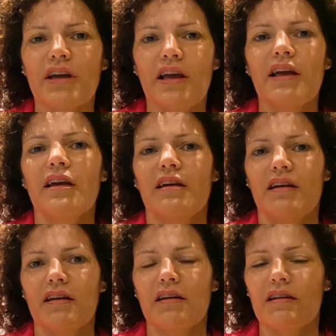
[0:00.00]
che
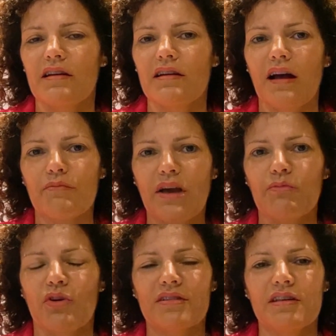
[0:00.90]
eh,
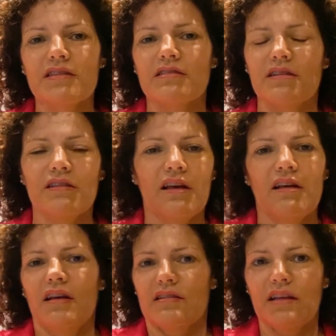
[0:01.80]
abbiamo
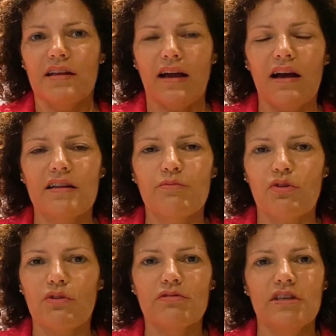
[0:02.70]
artisti del
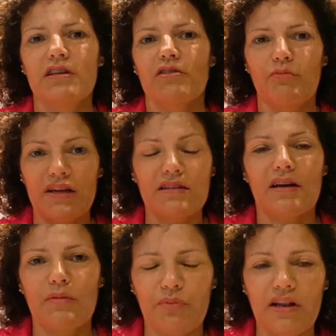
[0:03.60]
calibro di Roberta
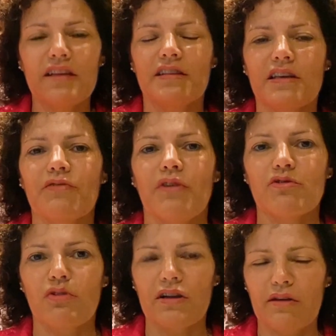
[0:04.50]
Cappelletti, che ha
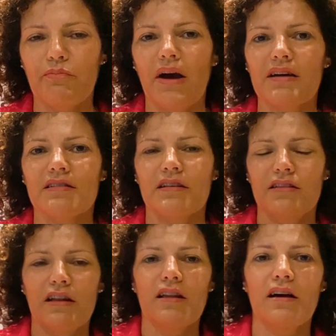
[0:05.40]
fatto anche parte
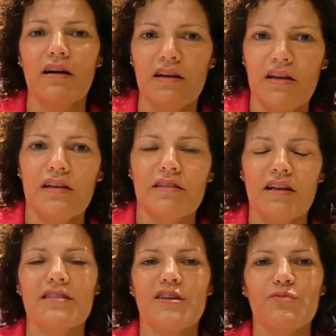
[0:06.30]
del,
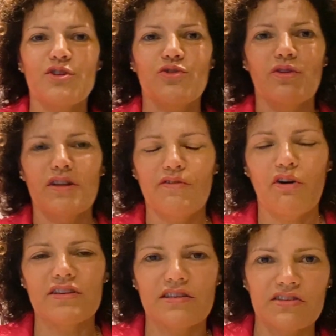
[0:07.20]
della trasmissione
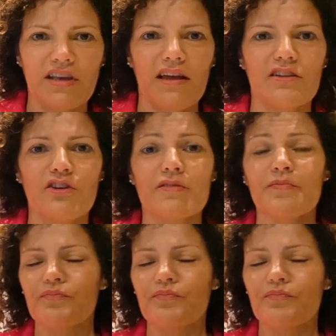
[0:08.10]
Voice Senior,